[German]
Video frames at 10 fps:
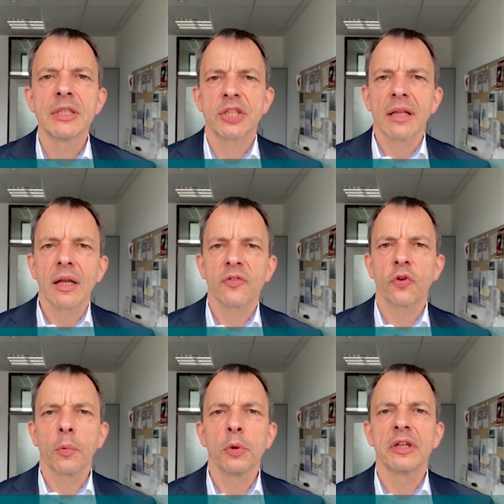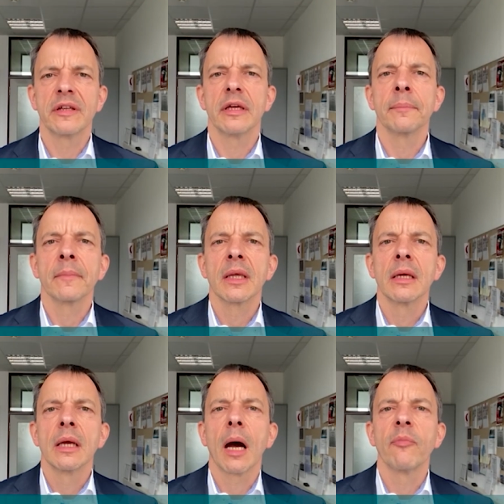Instandhaltungs-Community.
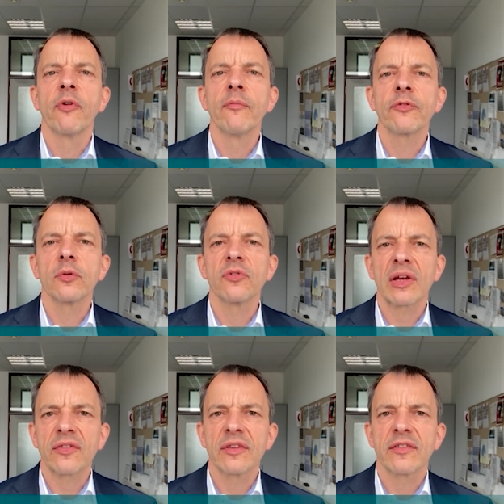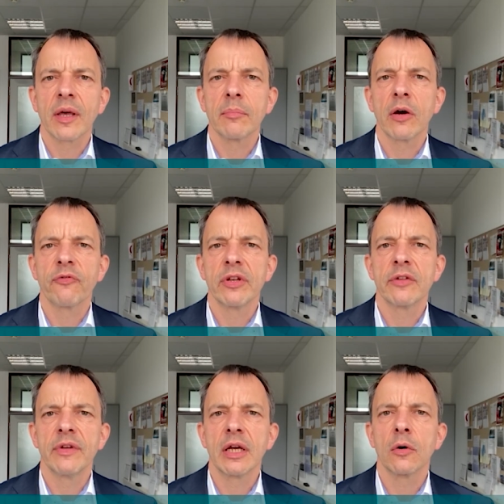Am 5. und 6. Dezember
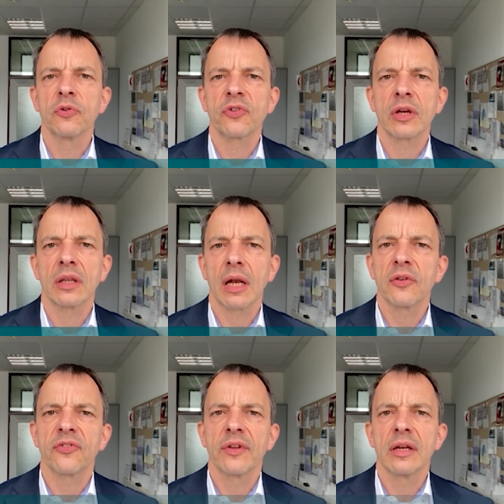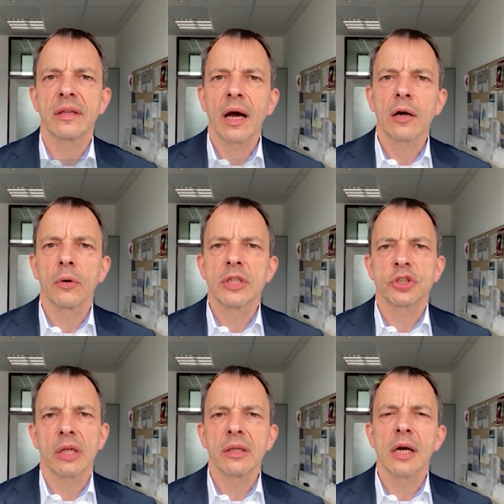findet wieder unsere traditionelle Tagung
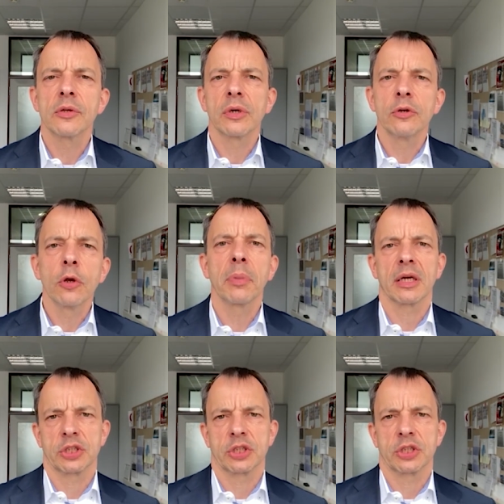Instandhaltung in Nürnberg